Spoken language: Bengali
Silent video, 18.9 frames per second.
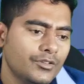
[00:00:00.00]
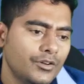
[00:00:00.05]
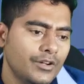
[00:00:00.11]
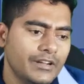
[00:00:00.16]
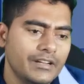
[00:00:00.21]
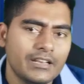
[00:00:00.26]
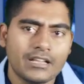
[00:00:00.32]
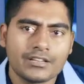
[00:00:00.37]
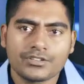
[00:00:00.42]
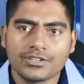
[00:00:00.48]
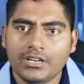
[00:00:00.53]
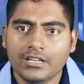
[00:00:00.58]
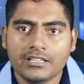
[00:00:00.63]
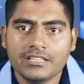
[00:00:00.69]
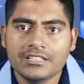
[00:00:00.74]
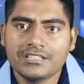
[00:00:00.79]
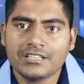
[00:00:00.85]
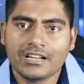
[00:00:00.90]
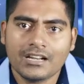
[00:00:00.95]
তো এটা আসলে
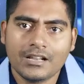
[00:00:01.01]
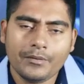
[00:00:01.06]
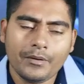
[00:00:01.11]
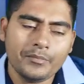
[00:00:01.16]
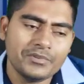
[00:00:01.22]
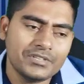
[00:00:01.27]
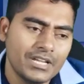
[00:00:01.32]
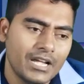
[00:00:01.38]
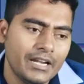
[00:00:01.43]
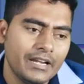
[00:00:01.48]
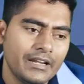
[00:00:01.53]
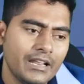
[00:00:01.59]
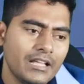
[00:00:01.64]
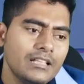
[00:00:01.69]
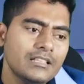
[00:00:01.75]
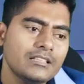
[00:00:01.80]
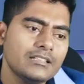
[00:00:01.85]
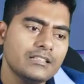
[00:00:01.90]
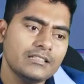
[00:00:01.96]
কিসের নাম আমি জানি
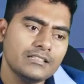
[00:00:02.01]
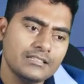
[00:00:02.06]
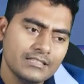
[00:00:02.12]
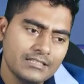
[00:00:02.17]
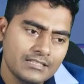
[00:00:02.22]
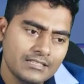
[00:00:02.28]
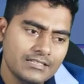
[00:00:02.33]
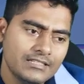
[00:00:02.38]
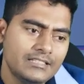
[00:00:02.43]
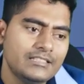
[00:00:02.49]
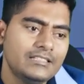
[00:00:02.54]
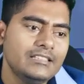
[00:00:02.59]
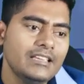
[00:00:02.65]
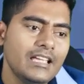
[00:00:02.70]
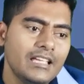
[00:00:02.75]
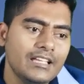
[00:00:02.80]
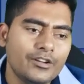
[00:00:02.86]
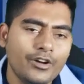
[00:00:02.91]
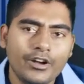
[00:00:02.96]
না
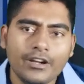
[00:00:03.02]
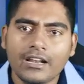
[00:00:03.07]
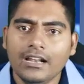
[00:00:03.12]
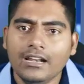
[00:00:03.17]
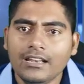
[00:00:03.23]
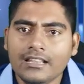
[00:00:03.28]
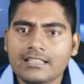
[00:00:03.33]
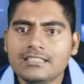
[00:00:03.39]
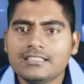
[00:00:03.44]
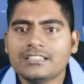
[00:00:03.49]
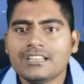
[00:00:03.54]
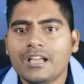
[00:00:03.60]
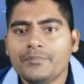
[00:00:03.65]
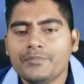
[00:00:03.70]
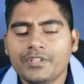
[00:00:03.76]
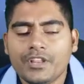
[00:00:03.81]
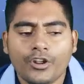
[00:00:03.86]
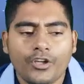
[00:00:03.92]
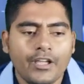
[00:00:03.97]
যেই কয়টা লিস্ট
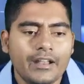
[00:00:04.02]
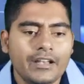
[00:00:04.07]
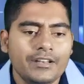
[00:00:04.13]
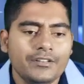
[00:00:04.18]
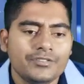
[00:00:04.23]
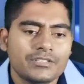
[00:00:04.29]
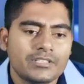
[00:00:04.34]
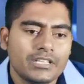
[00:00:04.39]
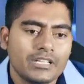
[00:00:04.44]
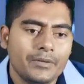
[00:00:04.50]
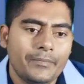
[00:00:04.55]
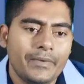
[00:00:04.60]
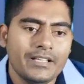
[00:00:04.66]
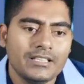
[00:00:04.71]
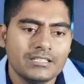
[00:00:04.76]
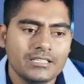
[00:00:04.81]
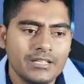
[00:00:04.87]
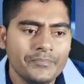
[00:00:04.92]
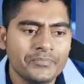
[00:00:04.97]
আমি রয়্যাল নিউজ থেকে
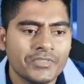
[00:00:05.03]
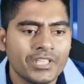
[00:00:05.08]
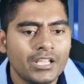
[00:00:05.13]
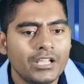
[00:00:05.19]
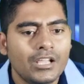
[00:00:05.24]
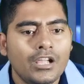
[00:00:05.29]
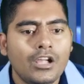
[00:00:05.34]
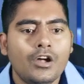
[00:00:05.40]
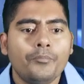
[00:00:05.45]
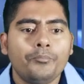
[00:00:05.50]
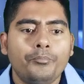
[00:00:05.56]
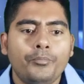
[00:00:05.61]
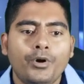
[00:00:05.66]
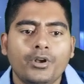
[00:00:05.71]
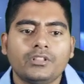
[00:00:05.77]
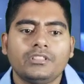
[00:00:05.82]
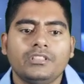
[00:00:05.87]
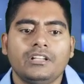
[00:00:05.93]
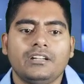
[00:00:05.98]
পাইছি
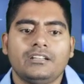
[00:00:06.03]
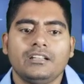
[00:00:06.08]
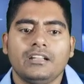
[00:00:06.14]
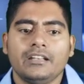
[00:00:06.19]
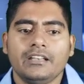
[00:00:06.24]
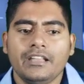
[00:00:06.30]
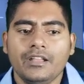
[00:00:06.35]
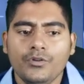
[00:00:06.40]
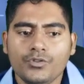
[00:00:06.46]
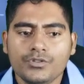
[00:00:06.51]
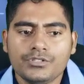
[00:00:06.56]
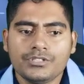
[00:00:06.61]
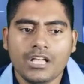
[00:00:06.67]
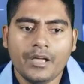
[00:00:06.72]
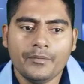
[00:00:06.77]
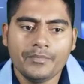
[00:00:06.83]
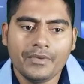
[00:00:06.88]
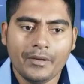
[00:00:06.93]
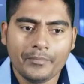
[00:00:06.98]
প্রত্যেকটা নিউজ
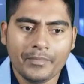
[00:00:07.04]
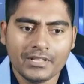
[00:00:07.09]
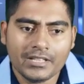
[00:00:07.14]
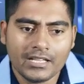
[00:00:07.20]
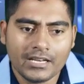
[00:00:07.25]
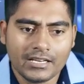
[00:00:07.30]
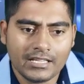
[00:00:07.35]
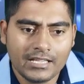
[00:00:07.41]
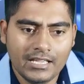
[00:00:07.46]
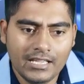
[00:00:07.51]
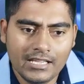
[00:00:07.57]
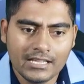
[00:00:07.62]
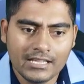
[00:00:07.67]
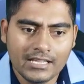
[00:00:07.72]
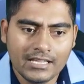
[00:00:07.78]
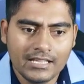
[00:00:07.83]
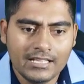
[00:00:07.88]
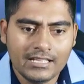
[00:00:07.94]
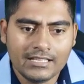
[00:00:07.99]
আমি আপনাদেরকে
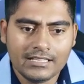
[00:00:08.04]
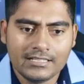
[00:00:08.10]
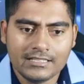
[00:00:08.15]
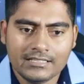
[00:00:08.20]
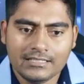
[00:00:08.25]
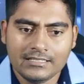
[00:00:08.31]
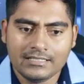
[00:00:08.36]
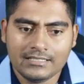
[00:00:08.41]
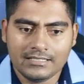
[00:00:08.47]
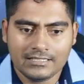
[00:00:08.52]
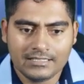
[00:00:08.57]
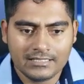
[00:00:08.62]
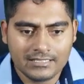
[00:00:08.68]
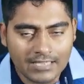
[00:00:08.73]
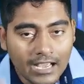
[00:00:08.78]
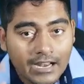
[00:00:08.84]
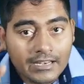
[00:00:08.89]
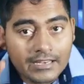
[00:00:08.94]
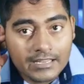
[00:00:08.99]

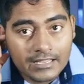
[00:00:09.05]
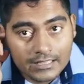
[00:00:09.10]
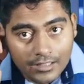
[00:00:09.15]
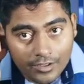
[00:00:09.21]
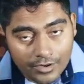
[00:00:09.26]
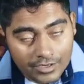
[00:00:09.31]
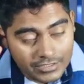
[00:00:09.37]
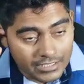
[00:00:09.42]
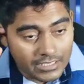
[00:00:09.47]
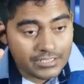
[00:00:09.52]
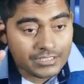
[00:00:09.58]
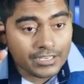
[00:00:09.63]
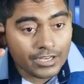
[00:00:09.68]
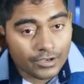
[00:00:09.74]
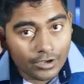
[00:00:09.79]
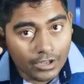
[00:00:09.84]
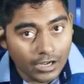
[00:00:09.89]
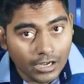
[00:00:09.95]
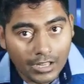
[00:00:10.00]
জানিয়ে দেওয়ার
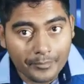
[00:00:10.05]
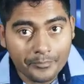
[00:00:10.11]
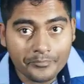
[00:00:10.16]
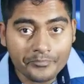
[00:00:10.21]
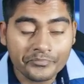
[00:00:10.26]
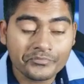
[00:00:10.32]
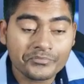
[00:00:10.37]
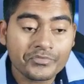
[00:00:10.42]
চেষ্টা করলাম